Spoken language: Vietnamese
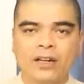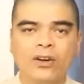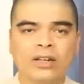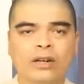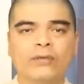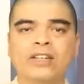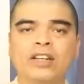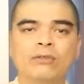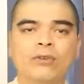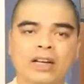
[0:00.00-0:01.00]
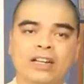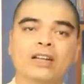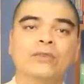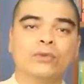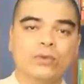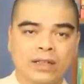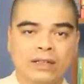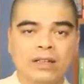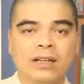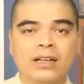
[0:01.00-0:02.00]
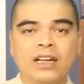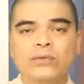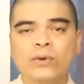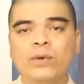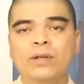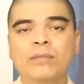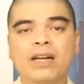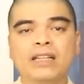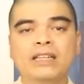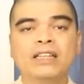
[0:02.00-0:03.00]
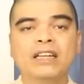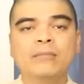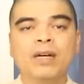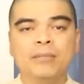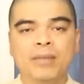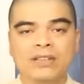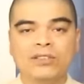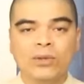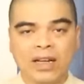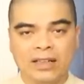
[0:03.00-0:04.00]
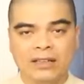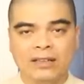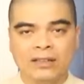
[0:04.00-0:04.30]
Còn ở phương Đông gọi là cây phong thủy, cây phú quý mang cái ý nghĩa may mắn tốt lành.